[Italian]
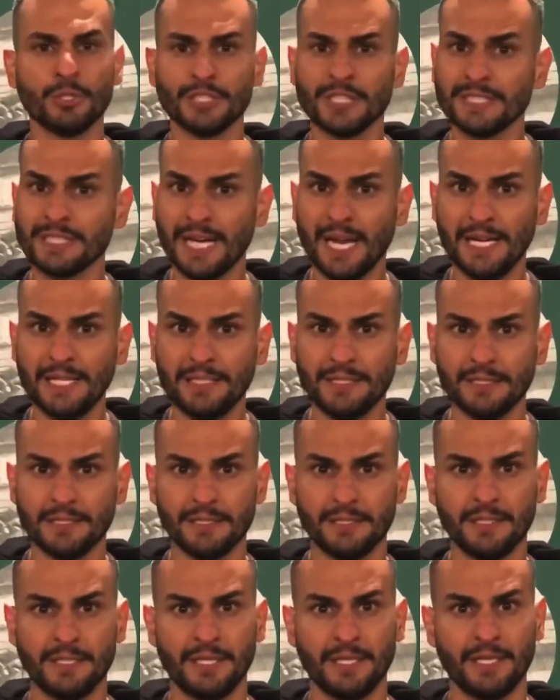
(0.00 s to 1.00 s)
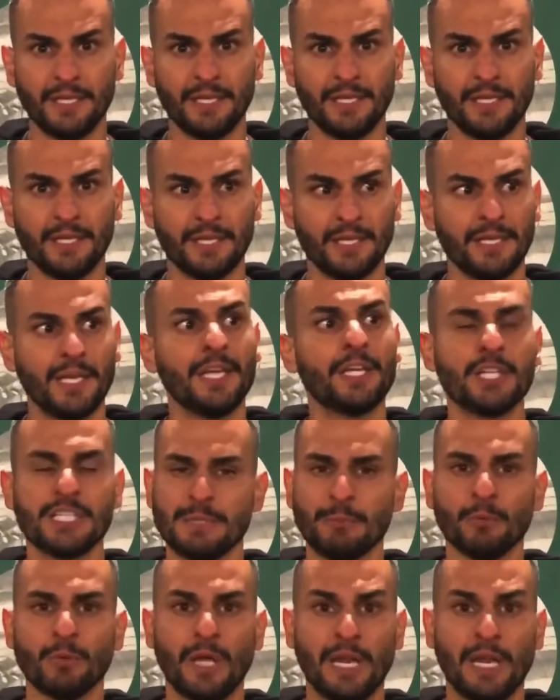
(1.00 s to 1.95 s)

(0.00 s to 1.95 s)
centrali e, e siamo,